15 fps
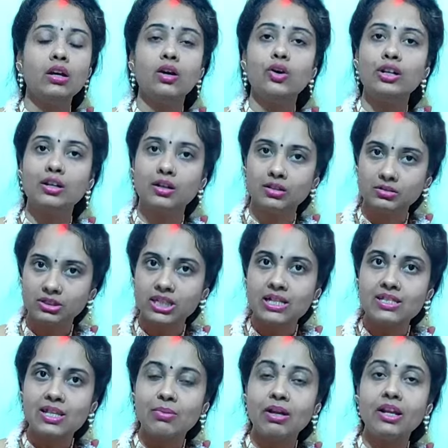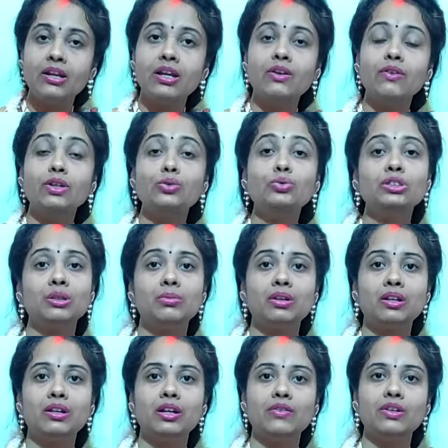और जल से भरे करवे दूध से
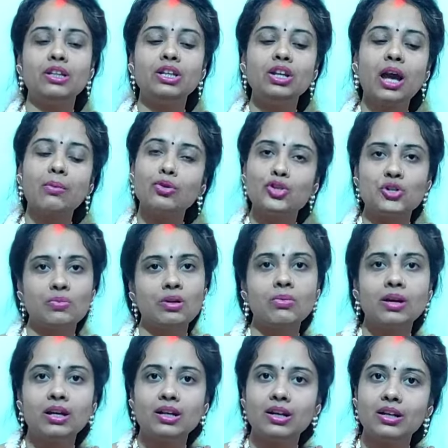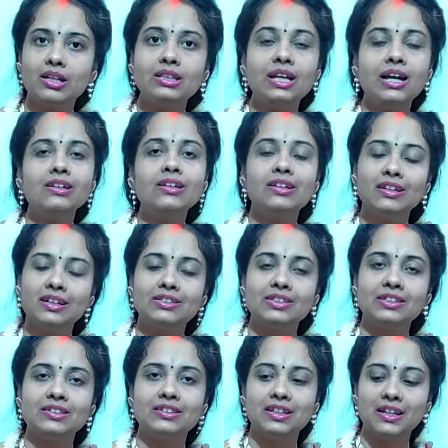भरे करवे यानी आप कुछ भी भर करके दान कर
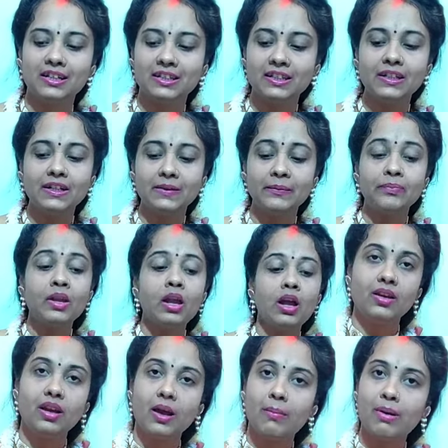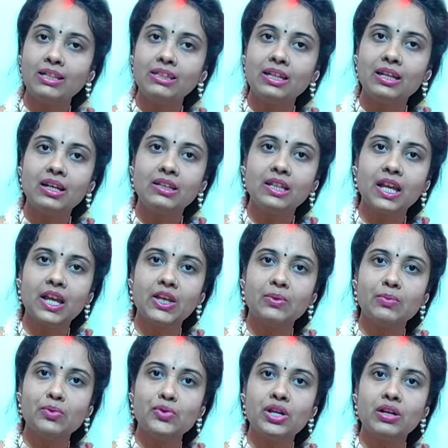सकते हैं ठीक है ना अब बात कर लेते हैं कि
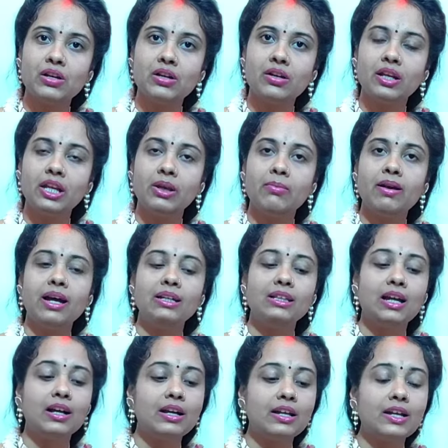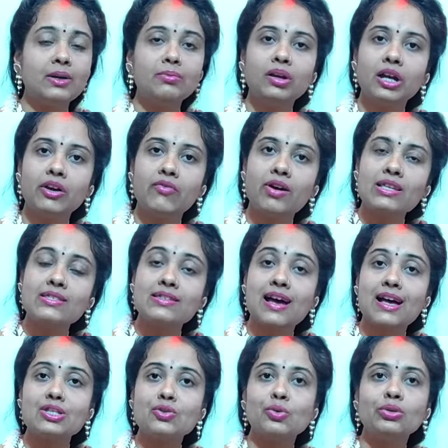पूजा करने के बाद अगर हम करवा
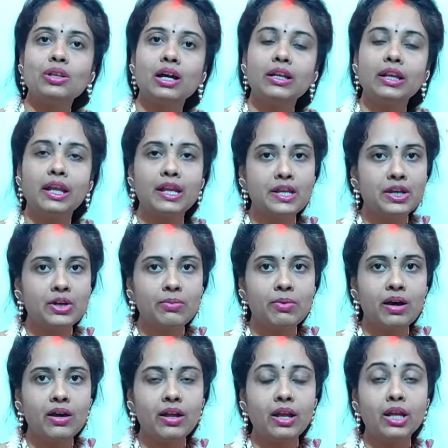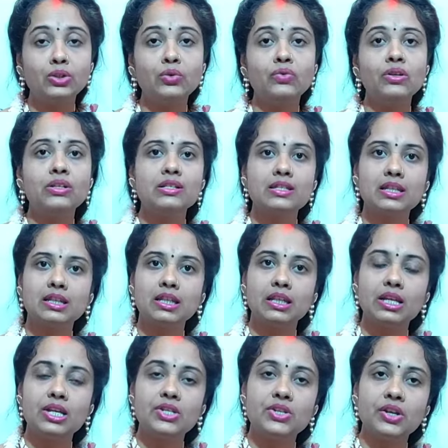सास को दान नहीं कर पा रहे हैं तो फिर किसे
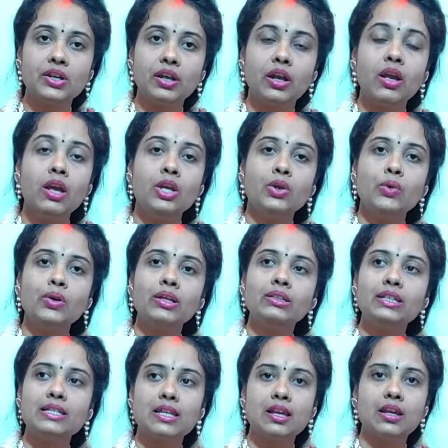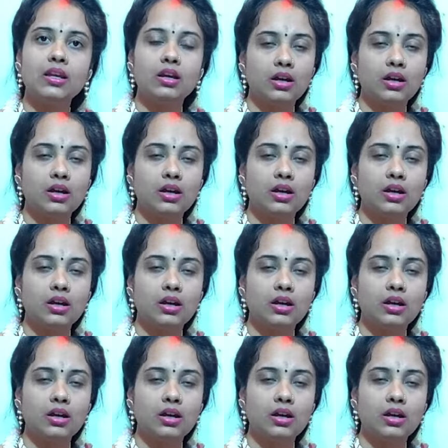देना चाहिए क्योंकि जैसे